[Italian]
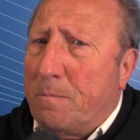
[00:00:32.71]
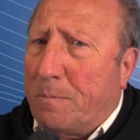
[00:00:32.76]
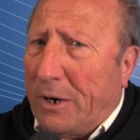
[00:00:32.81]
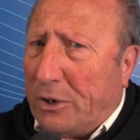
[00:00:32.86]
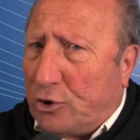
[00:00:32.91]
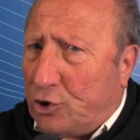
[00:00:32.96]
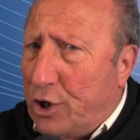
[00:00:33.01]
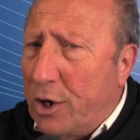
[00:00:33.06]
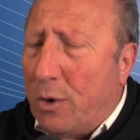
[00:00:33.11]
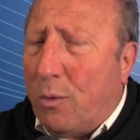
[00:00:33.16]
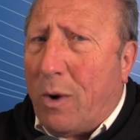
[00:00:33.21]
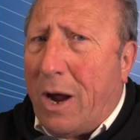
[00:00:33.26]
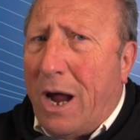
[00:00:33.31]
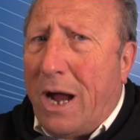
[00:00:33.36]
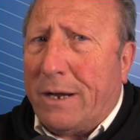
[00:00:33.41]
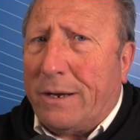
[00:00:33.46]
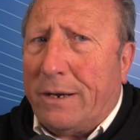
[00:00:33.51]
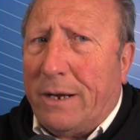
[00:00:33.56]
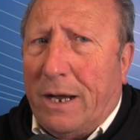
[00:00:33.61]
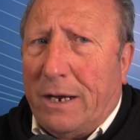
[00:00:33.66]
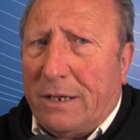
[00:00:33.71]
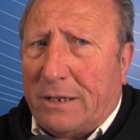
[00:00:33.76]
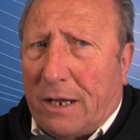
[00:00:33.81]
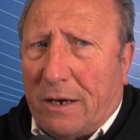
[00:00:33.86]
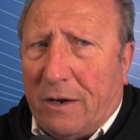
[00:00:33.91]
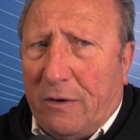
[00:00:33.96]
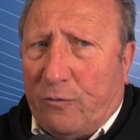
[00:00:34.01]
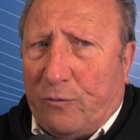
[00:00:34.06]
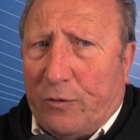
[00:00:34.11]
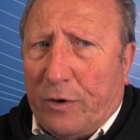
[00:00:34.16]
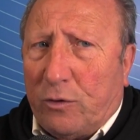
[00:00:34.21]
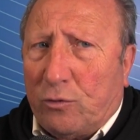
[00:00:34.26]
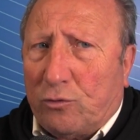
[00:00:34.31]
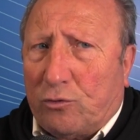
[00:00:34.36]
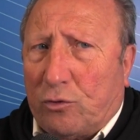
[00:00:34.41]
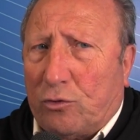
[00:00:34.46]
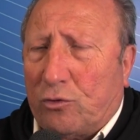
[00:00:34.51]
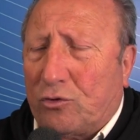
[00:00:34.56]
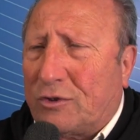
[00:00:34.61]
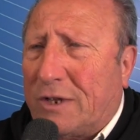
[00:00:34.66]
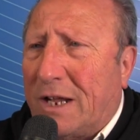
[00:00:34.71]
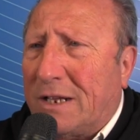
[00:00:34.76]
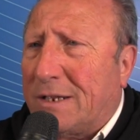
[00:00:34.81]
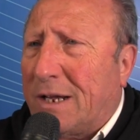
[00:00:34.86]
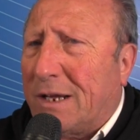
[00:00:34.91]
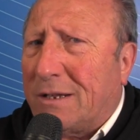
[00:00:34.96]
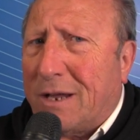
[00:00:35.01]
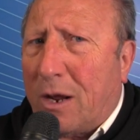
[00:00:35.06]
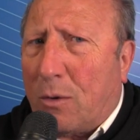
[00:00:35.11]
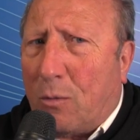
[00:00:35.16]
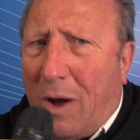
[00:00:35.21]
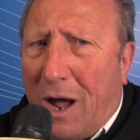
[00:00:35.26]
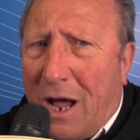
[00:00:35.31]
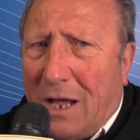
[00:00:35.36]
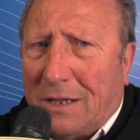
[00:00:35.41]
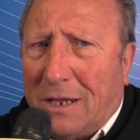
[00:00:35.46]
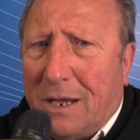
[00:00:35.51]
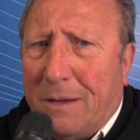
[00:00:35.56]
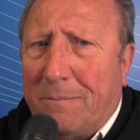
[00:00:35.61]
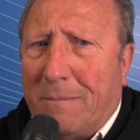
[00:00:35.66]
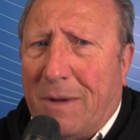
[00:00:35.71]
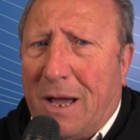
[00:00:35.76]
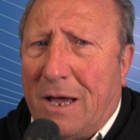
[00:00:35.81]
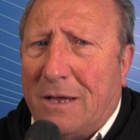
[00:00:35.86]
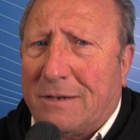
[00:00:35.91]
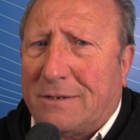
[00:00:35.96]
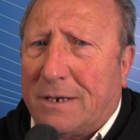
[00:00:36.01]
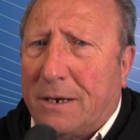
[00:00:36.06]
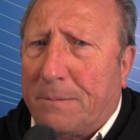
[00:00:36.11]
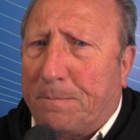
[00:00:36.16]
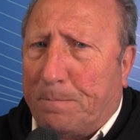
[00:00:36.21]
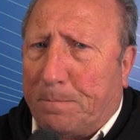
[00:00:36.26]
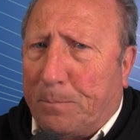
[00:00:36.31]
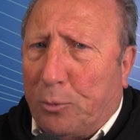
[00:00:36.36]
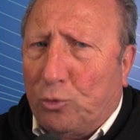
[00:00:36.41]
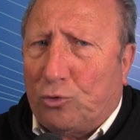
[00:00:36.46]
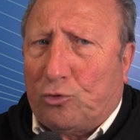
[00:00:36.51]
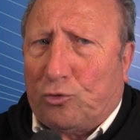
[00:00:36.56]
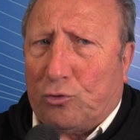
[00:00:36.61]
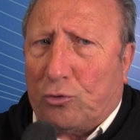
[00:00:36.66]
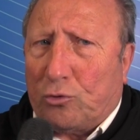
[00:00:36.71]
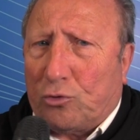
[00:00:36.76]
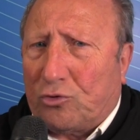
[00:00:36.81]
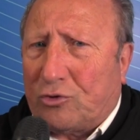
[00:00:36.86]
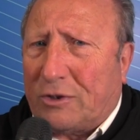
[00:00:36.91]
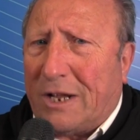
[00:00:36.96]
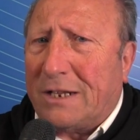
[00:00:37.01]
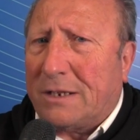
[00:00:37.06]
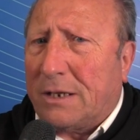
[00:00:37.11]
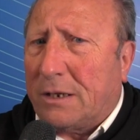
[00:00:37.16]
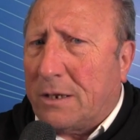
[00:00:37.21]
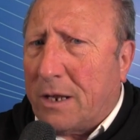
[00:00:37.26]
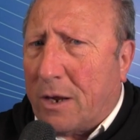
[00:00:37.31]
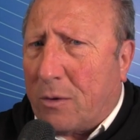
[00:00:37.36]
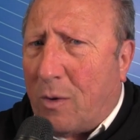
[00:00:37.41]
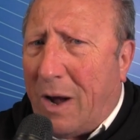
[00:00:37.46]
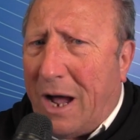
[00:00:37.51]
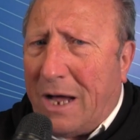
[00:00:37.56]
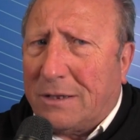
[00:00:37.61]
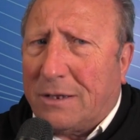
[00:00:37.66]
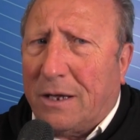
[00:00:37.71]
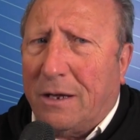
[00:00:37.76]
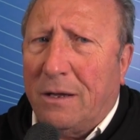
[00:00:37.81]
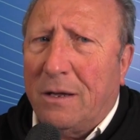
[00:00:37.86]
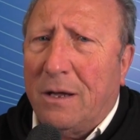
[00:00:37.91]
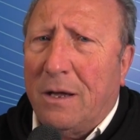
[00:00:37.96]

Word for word: Per cinque anni le tariffe non sono state adeguate, ma seppur sono state adeguate,